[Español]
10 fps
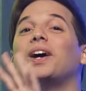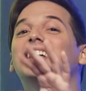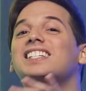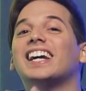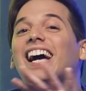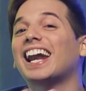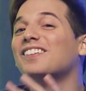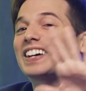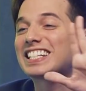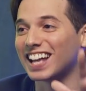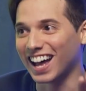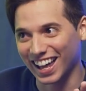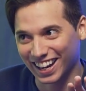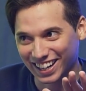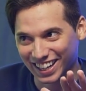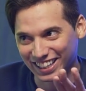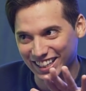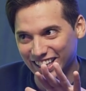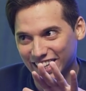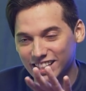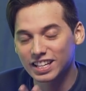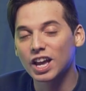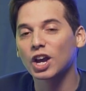puede llegar a pasar, ¿entendés?